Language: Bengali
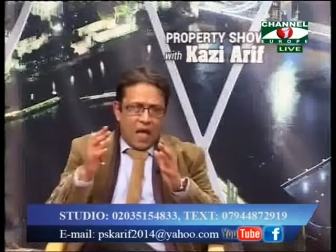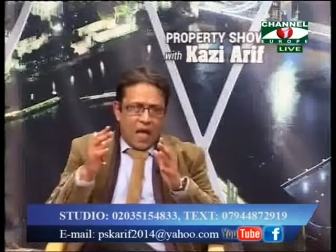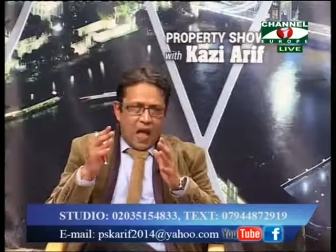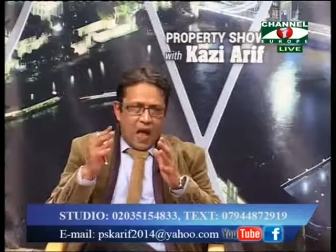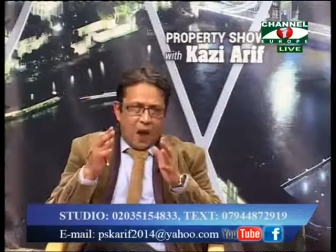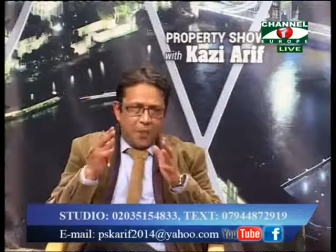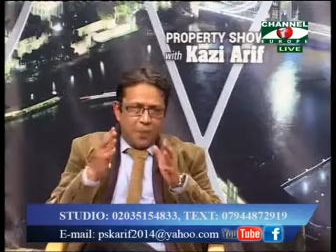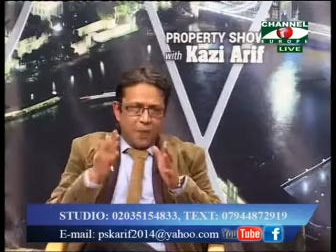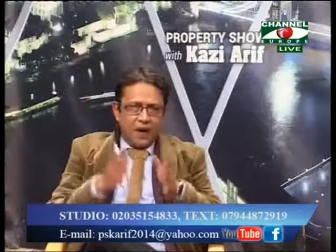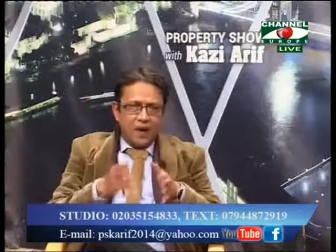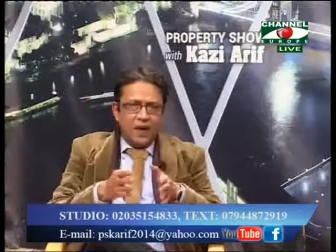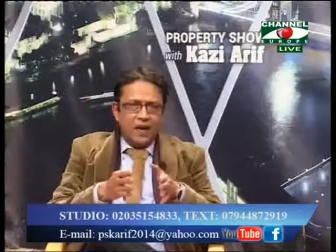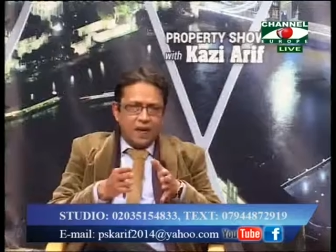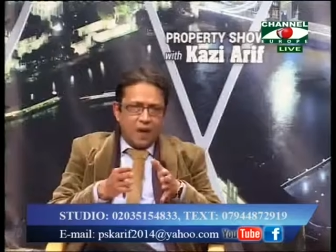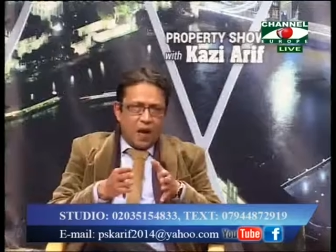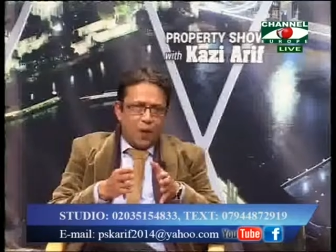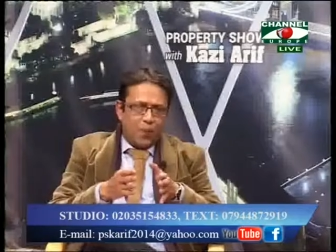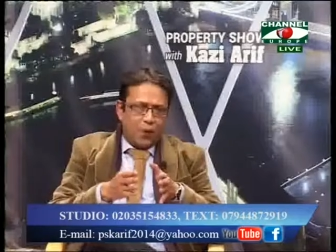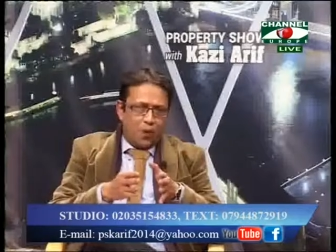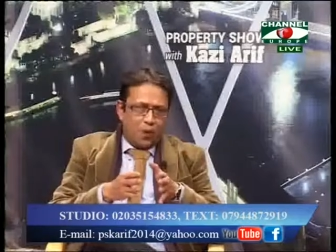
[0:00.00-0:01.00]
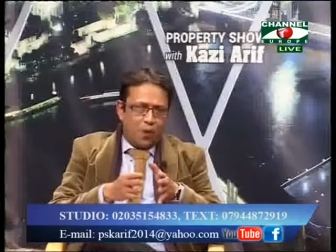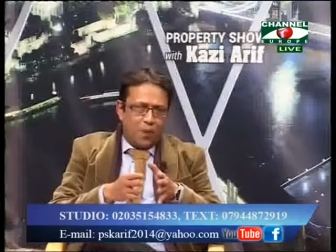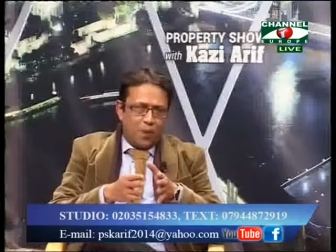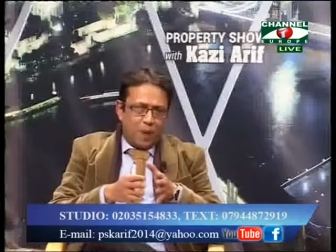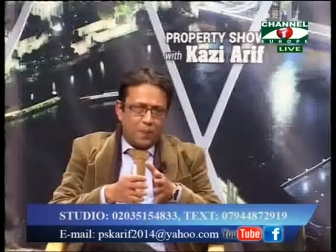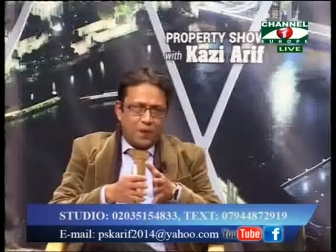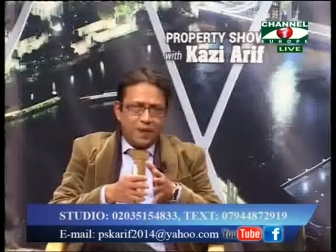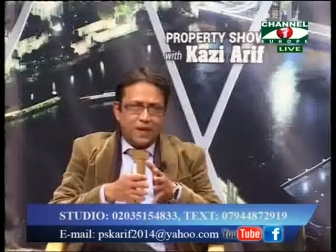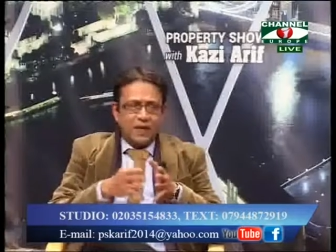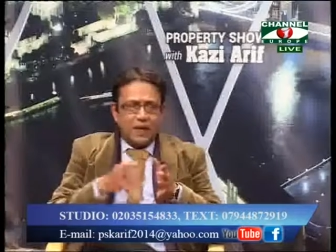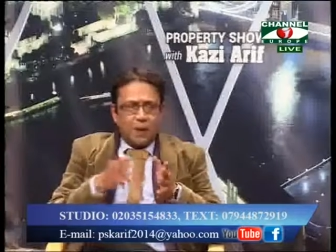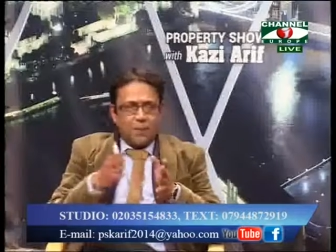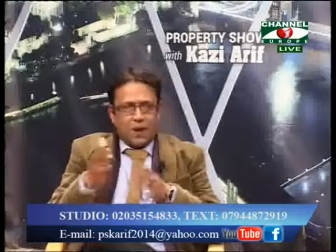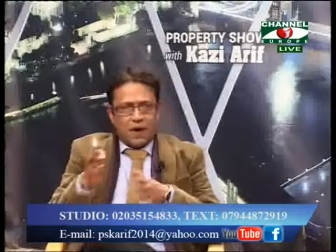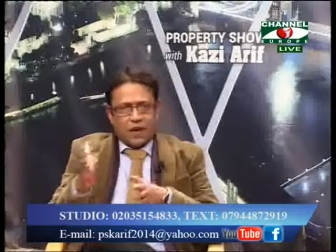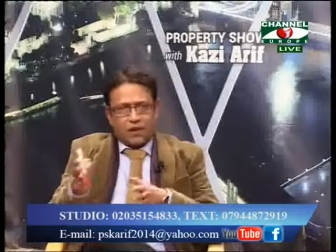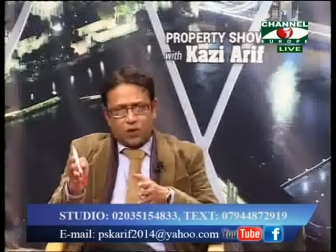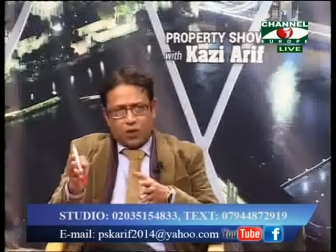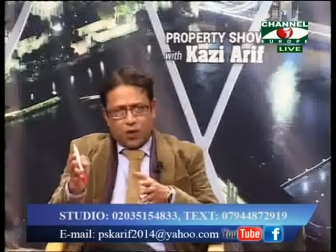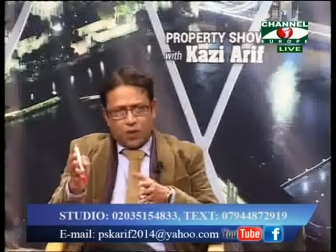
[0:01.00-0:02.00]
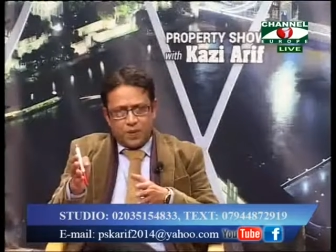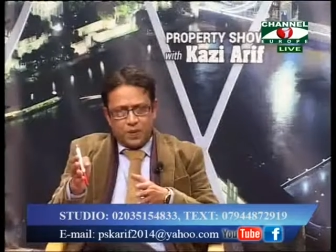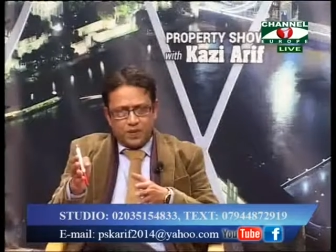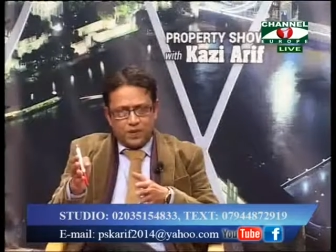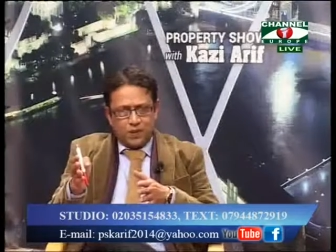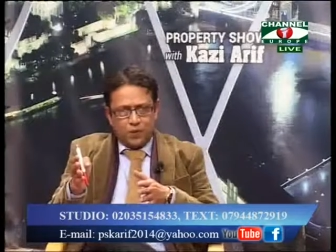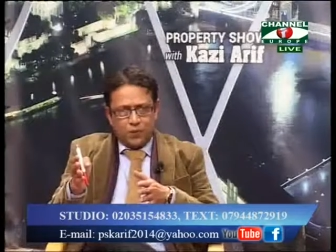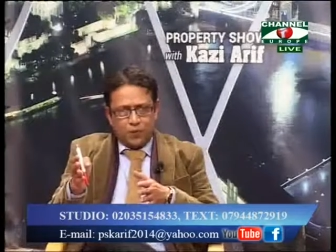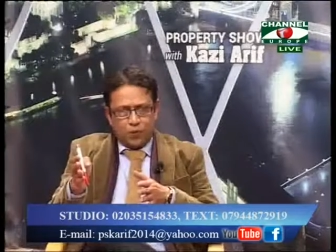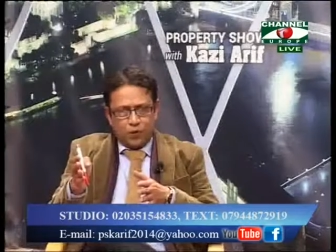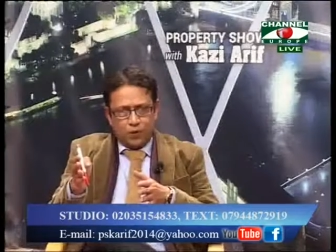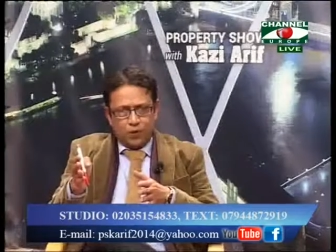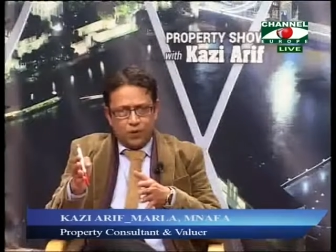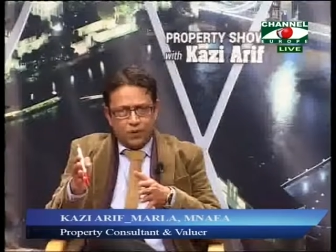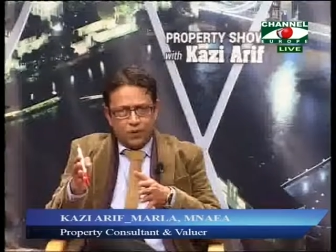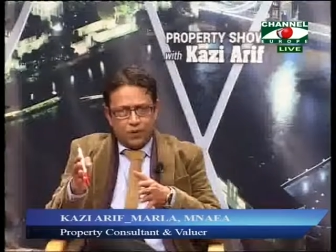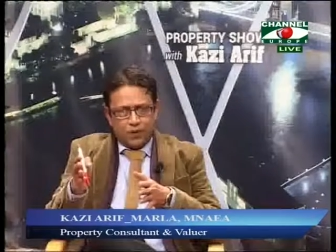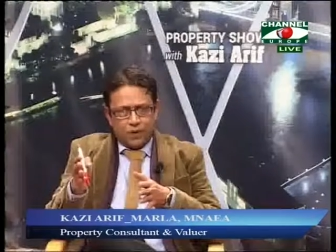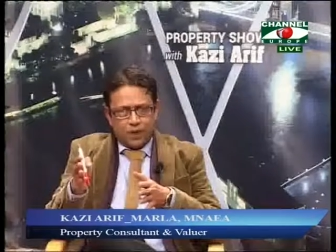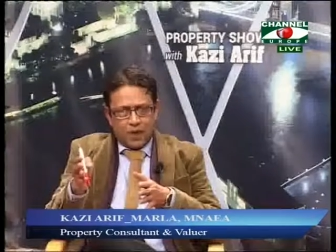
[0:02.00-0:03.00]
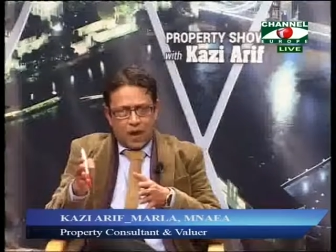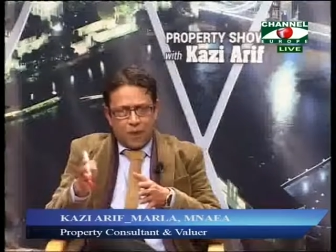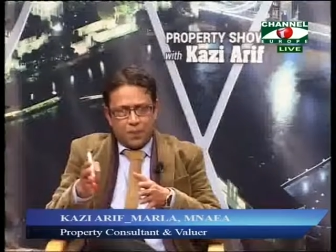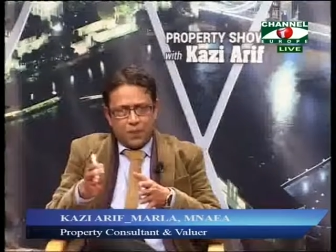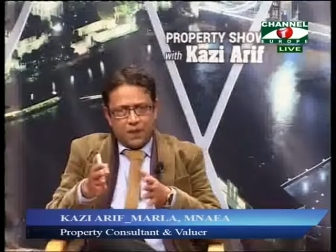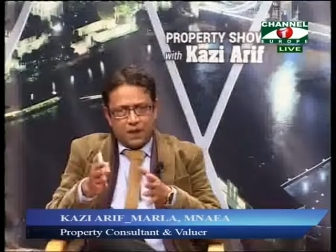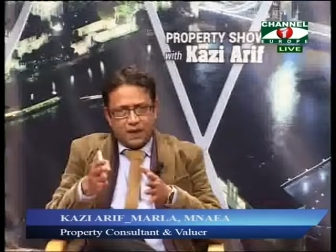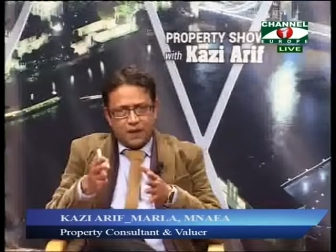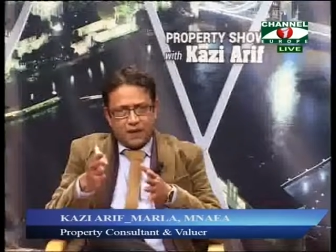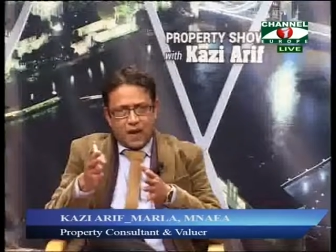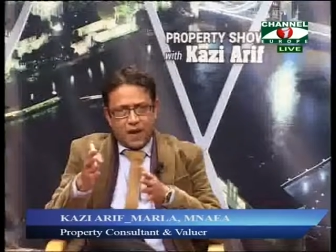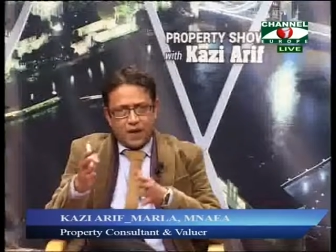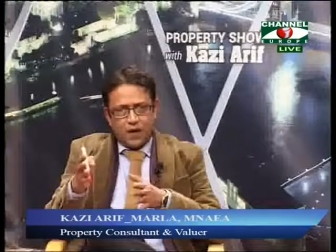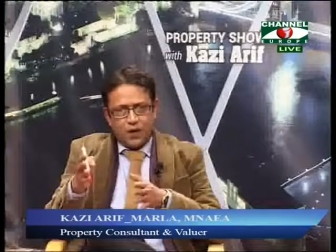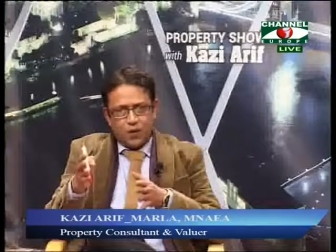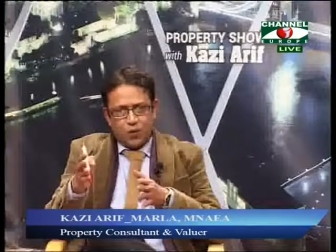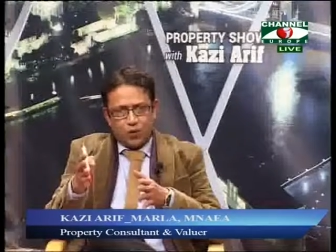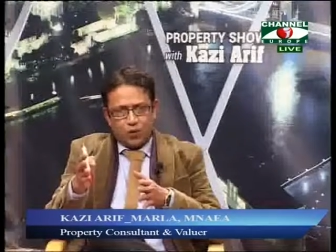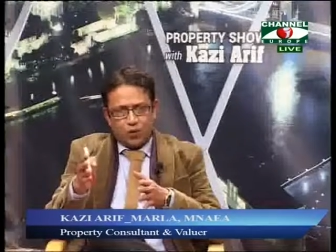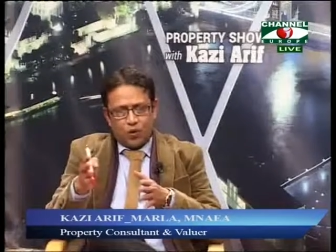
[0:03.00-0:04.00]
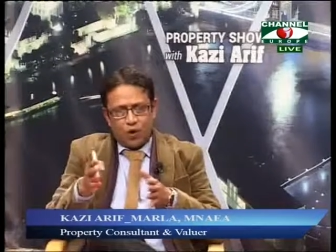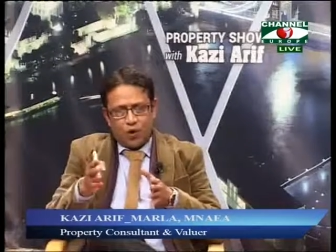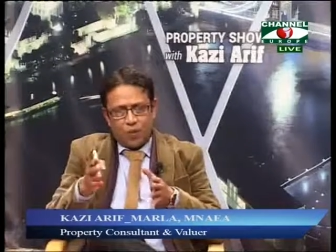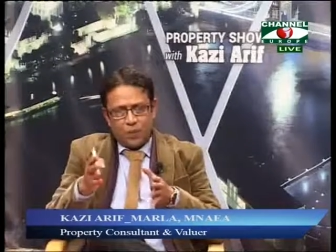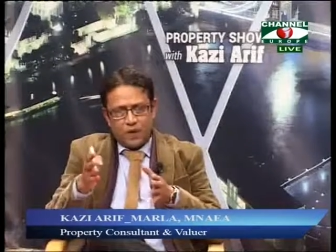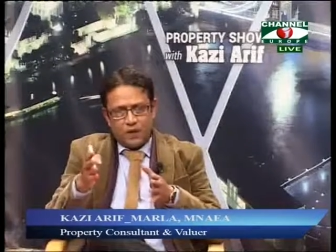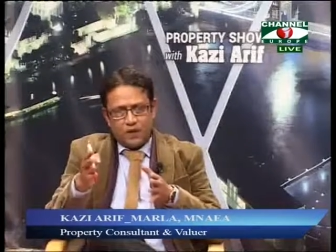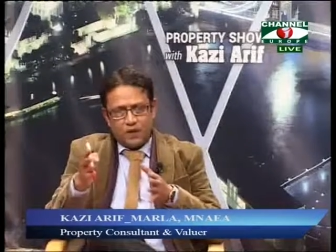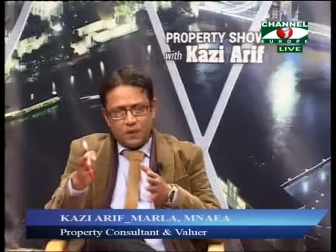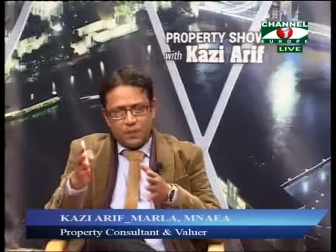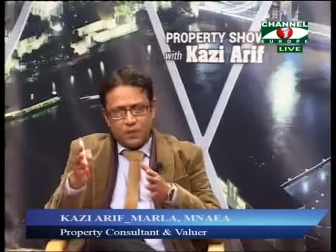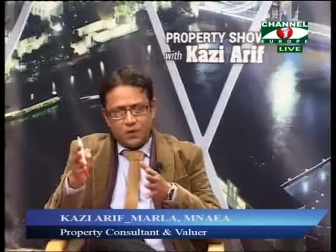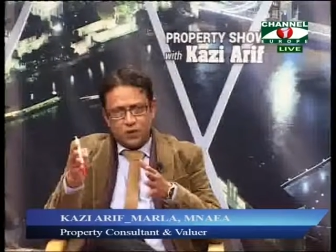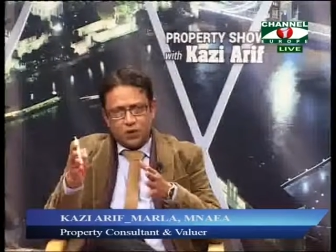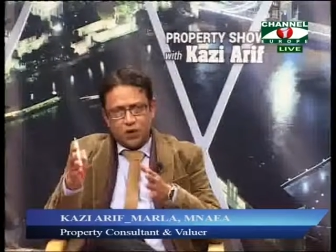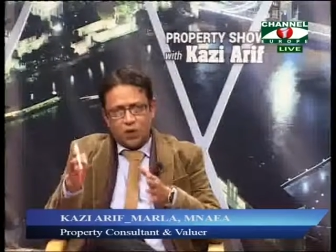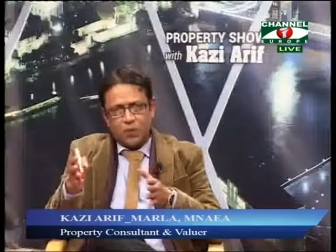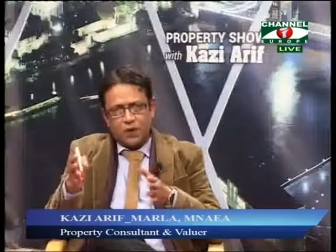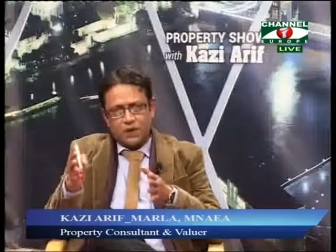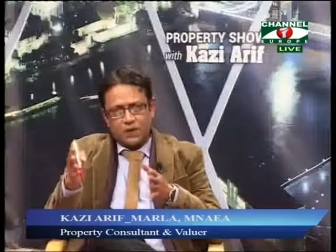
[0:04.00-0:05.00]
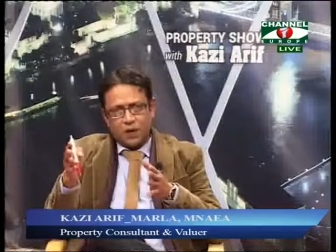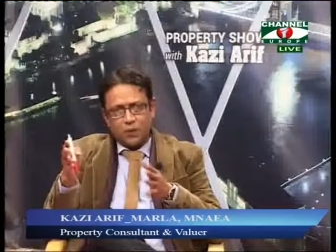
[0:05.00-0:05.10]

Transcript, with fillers: আপনার ইনকাম কম আপনার ইনকাম বাড়াতে হবে সিম্পল আপনাকে টার্গেট করতে হবে যে আপনি ছ মাস এক